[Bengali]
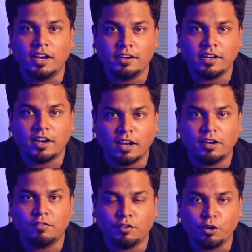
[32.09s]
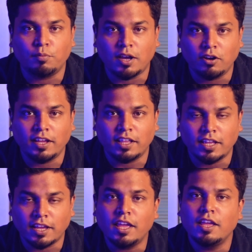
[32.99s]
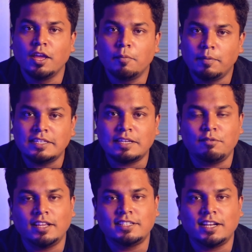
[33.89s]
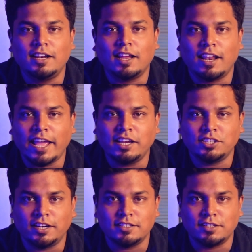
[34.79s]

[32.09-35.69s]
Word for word: ইন্টেরিয়ার রিলেটেড ভিডিও ভালো লেগে থাকে প্লিজ আমাদের চ্যানেলকে লাইক শেয়ার অ্যান্ড